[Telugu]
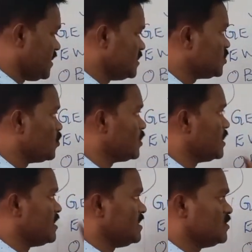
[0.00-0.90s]
ఏ రేంజ్లో
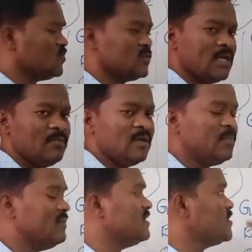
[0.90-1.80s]
ఉన్నది అనేది చూసాం మనం
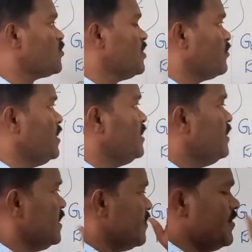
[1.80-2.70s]
ప్రీవియస్గా కూడా కొన్ని
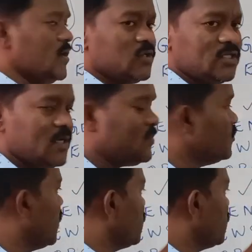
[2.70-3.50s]
వీడియోస్లో చెప్తూ